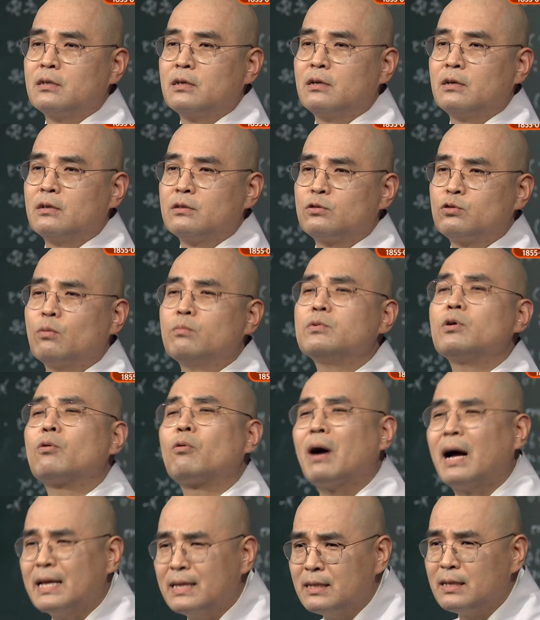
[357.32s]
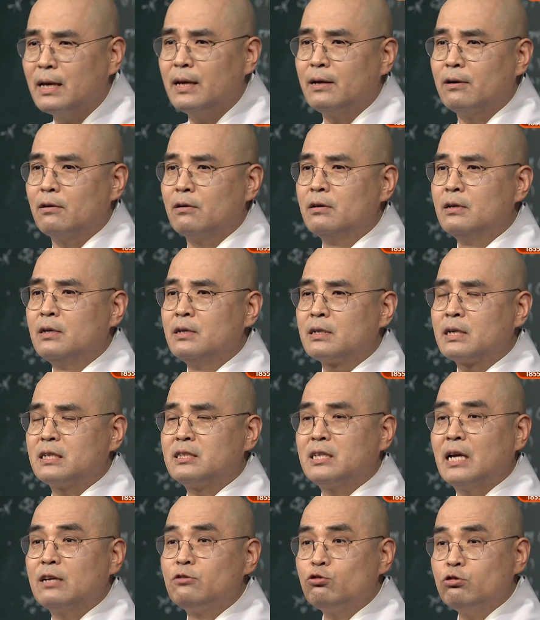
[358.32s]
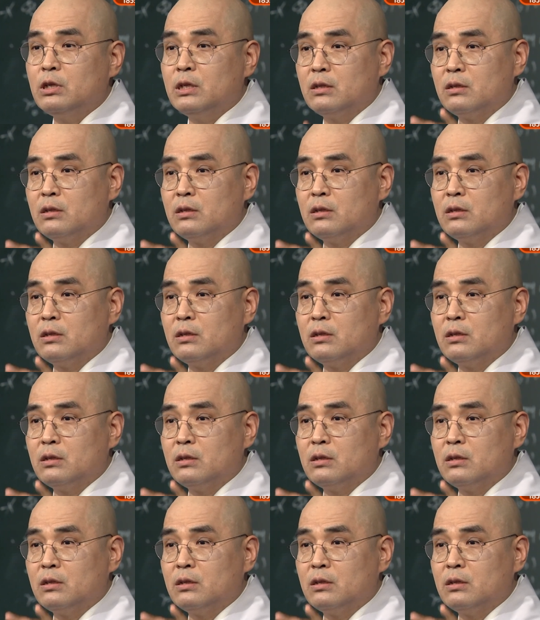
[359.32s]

어, 좀더 관대해요. 그러니까 재주